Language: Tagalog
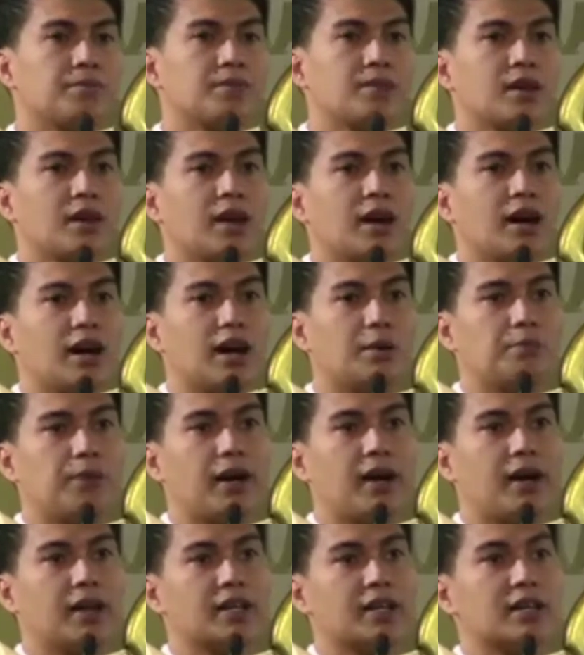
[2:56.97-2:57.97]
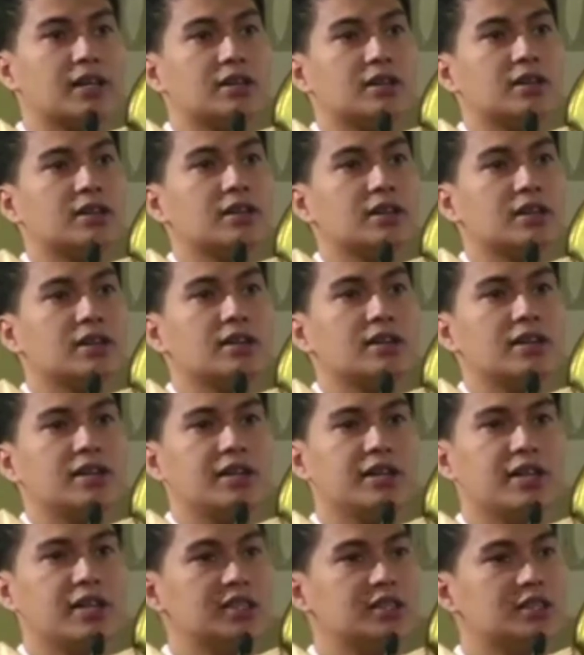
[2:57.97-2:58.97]
Kapag
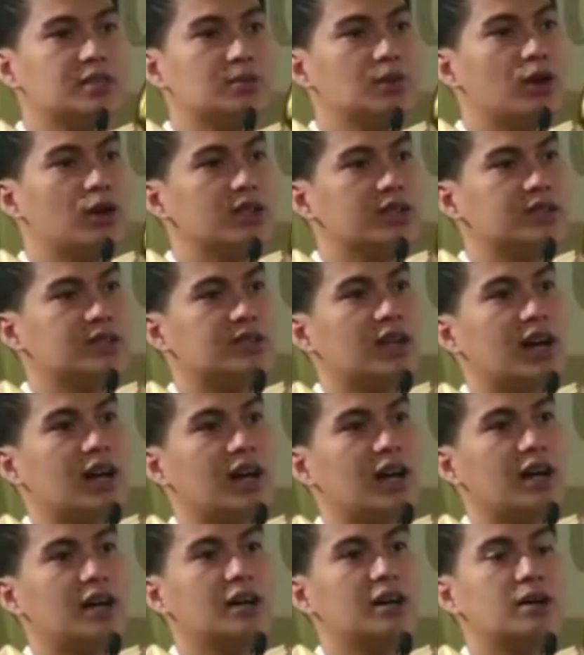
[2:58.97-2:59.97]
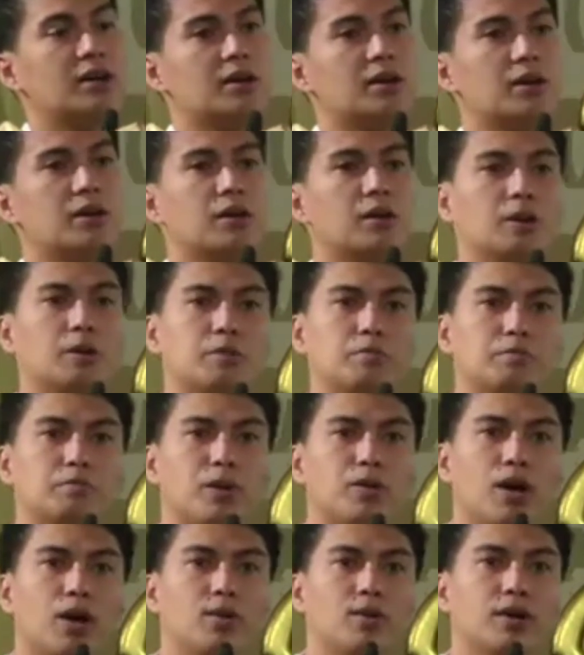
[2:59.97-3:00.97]
inalis mo ang isa,
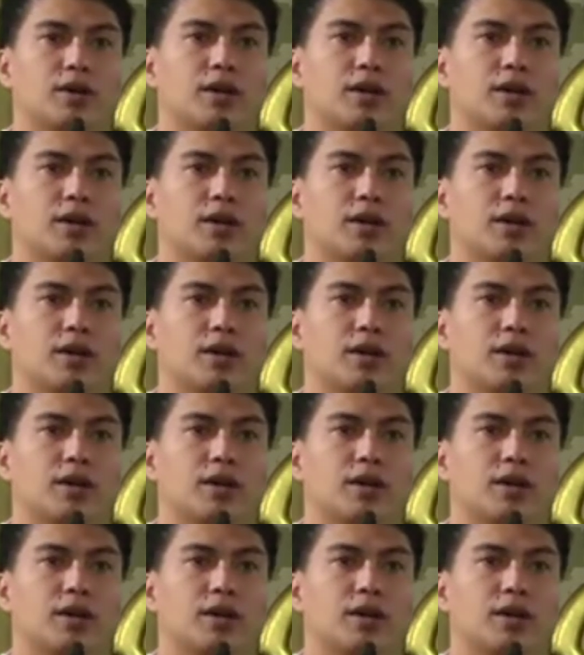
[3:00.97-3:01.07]
mawawalan